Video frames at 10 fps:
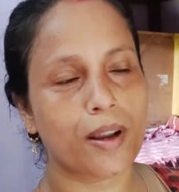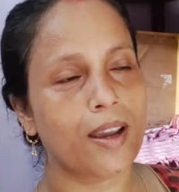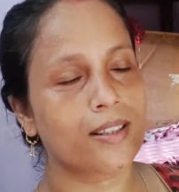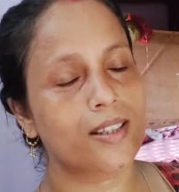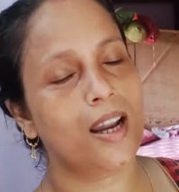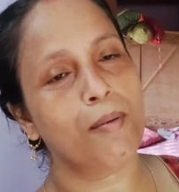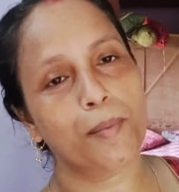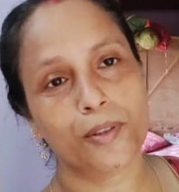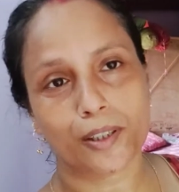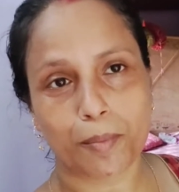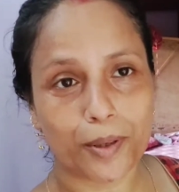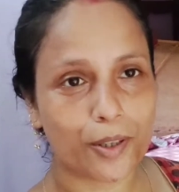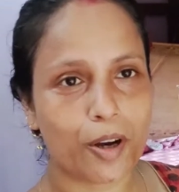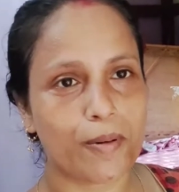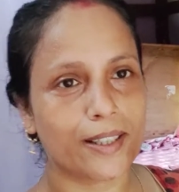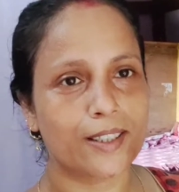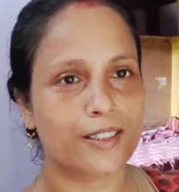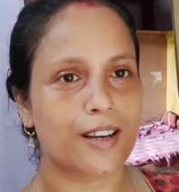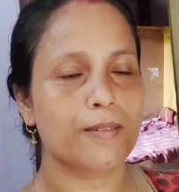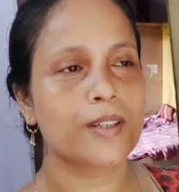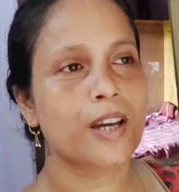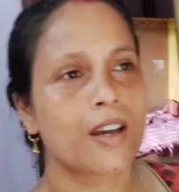পেয়েছিলাম আমি তো একটা ভিডিও বানিয়েছিলাম